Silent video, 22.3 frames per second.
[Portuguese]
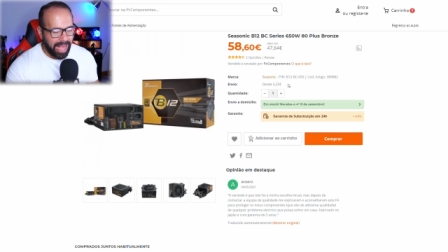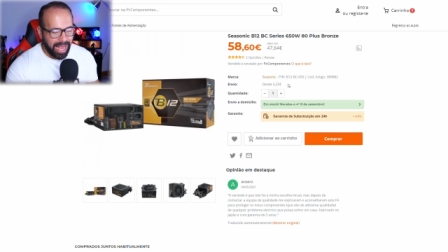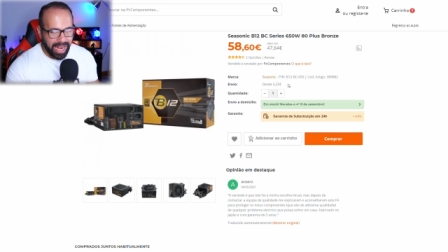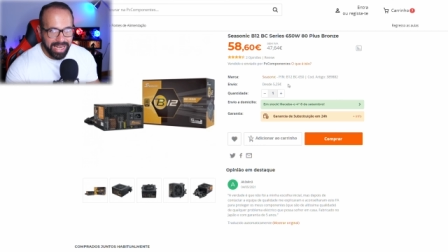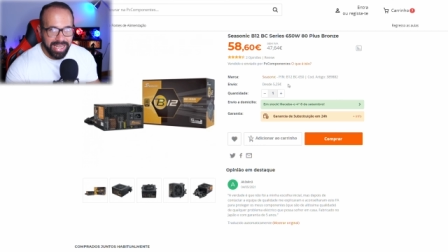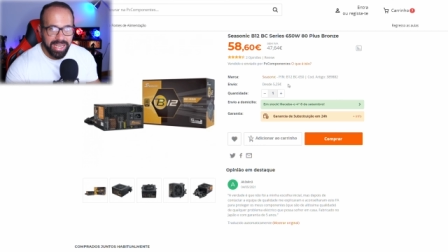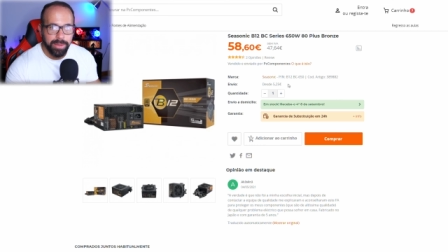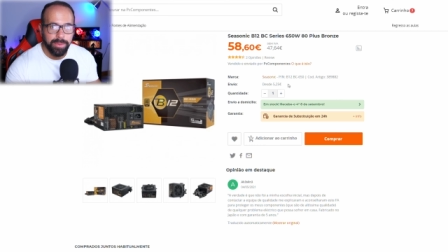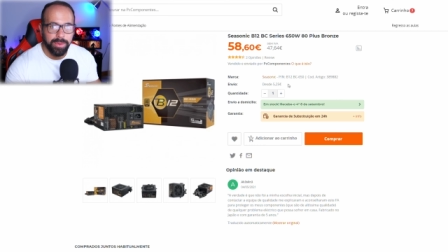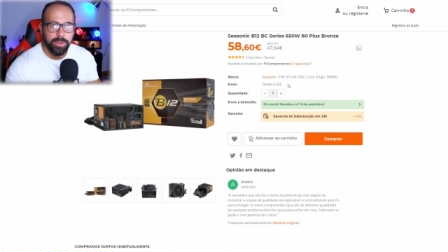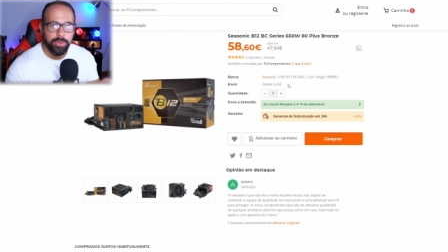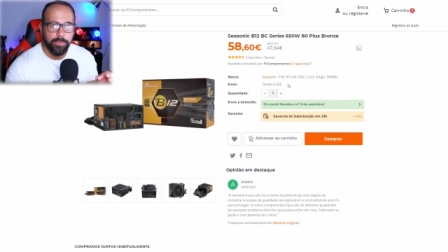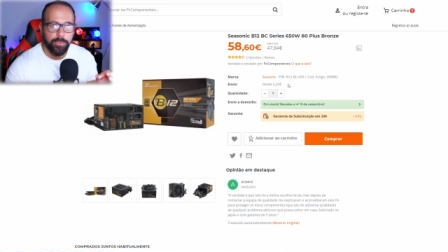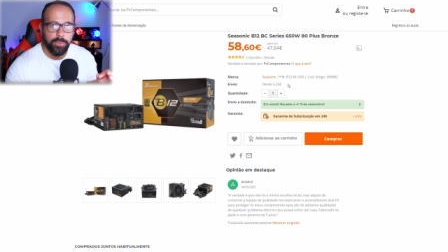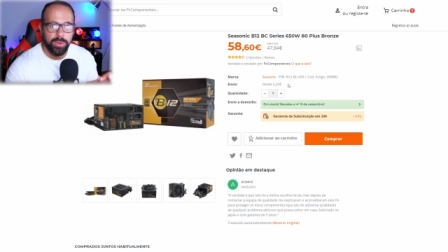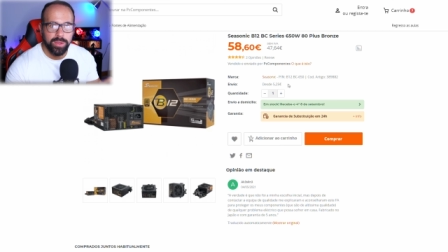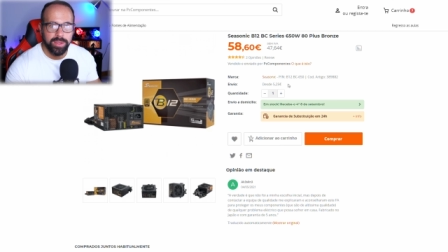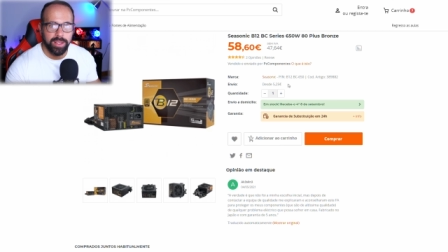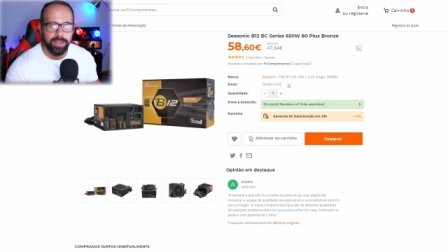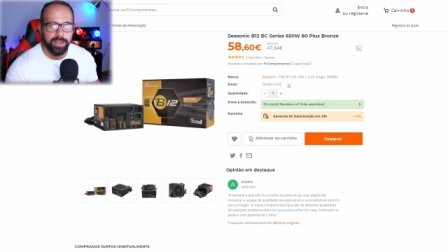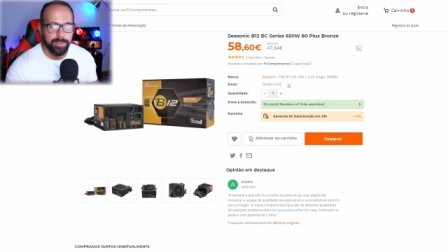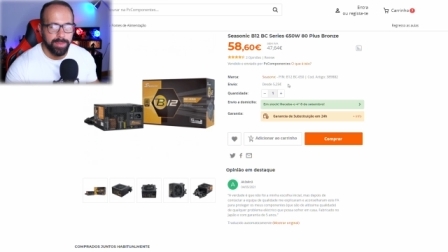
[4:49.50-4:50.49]
A nível de
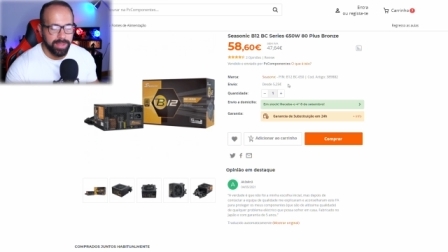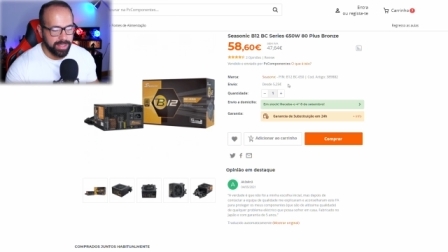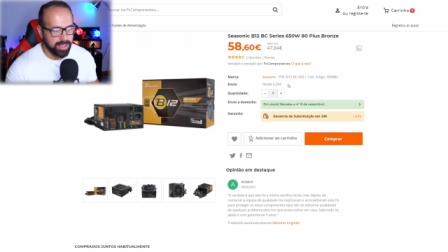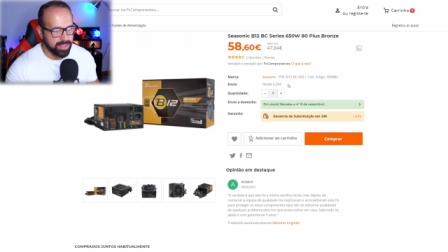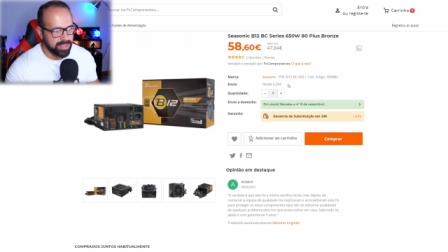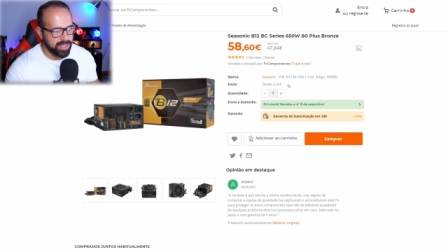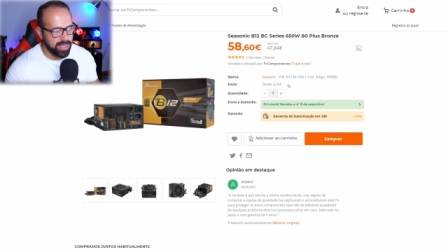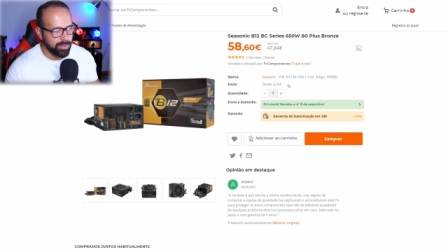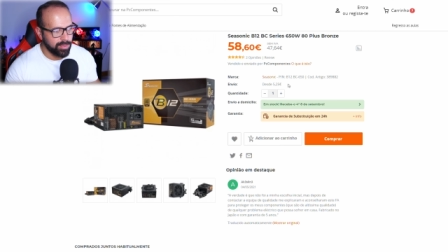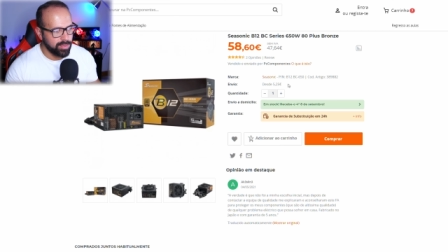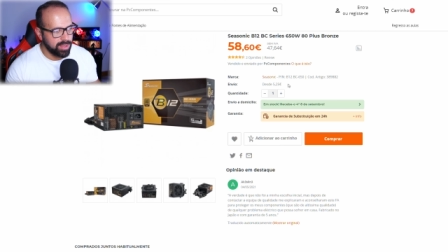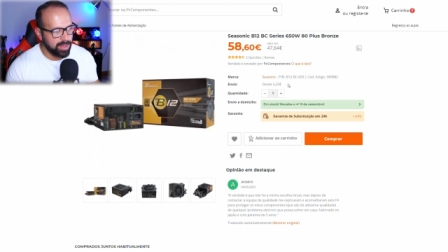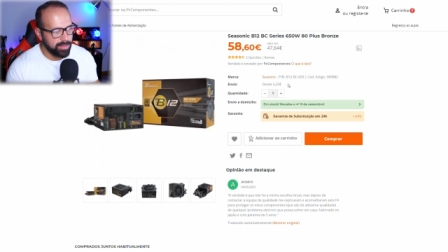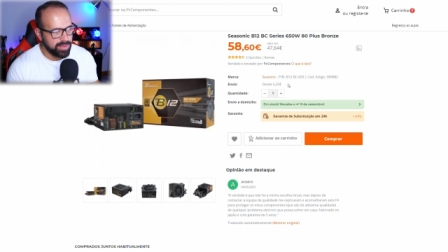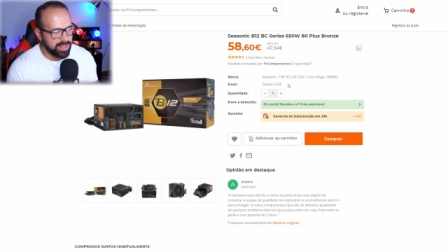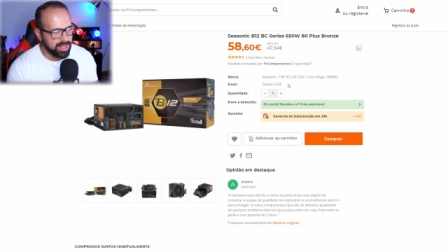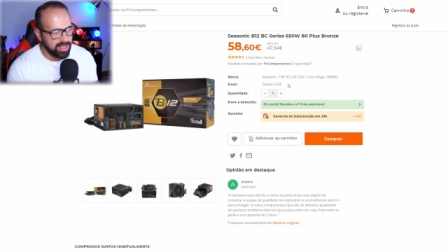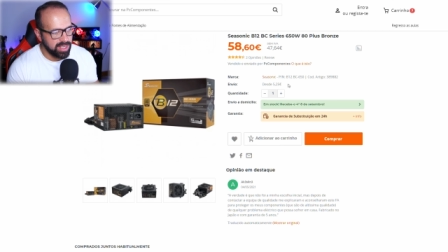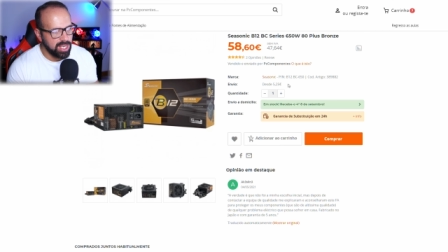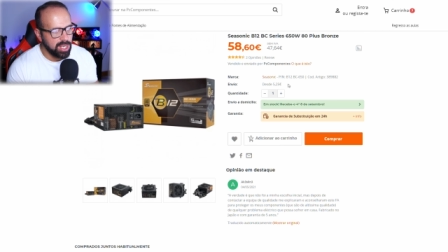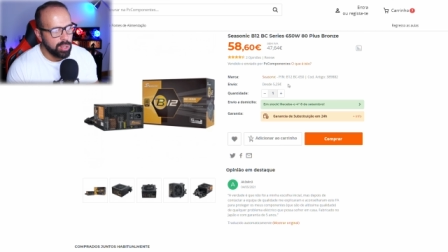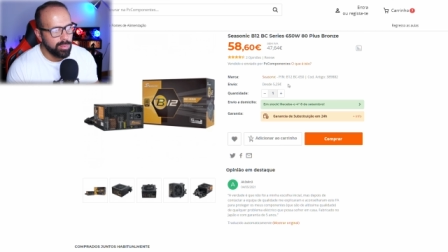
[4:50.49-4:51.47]
fonte de alimentação, temos
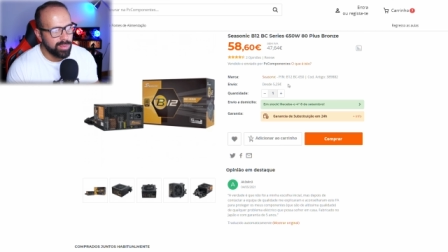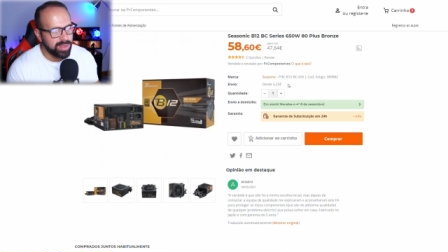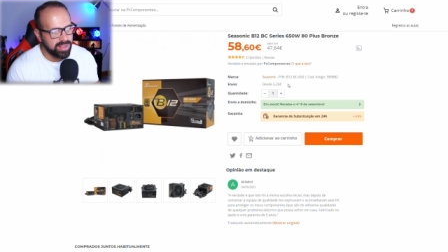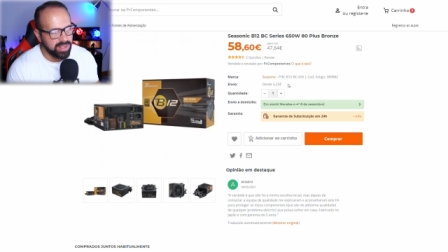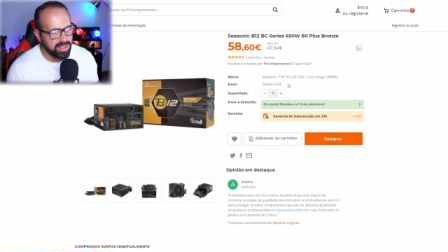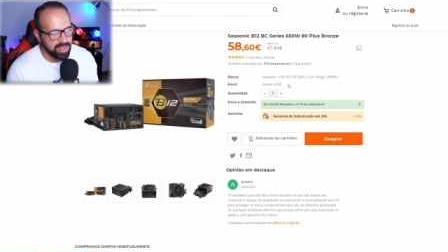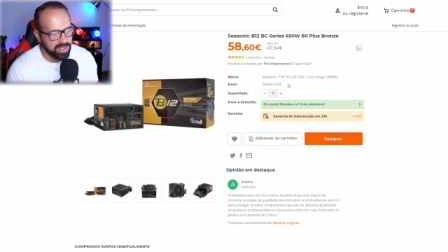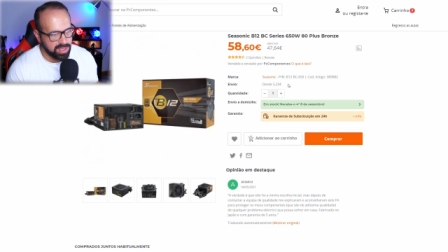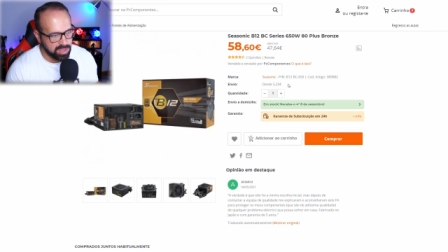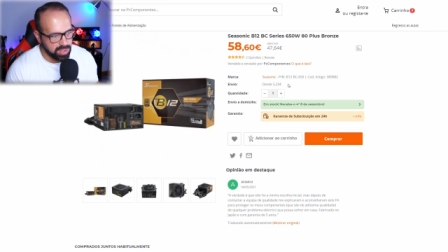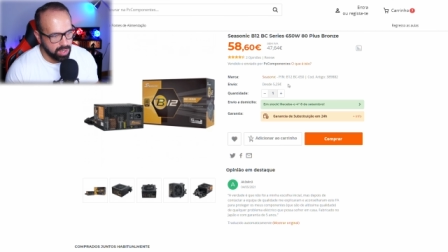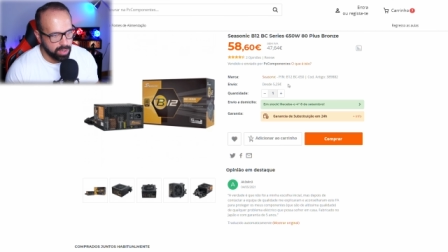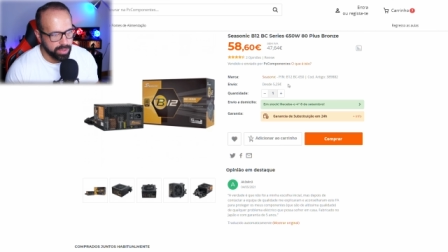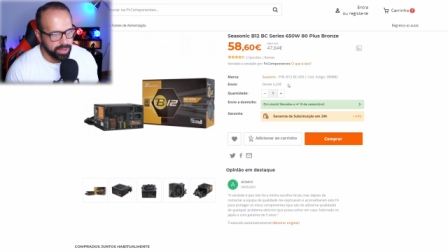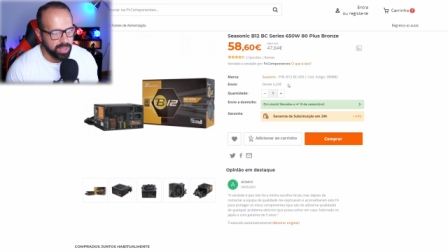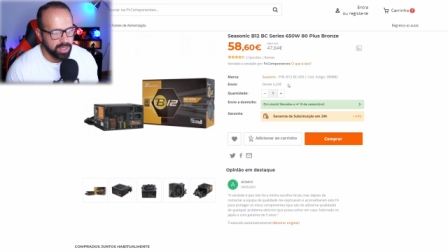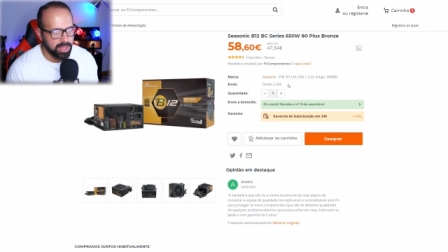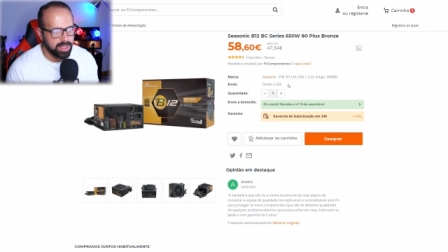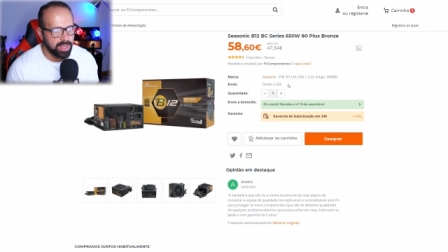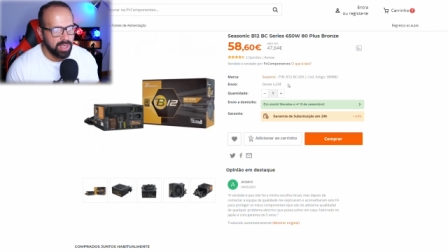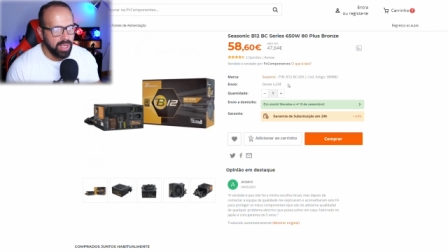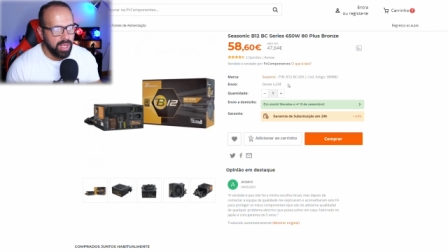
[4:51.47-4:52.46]
aqui uma Cia
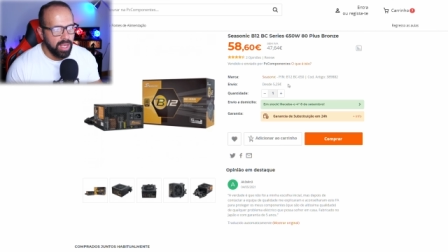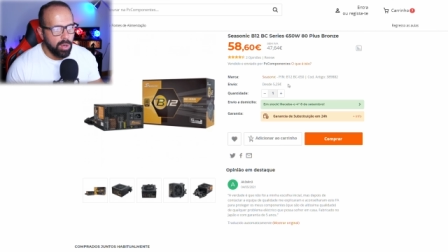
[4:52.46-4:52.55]
Sonic,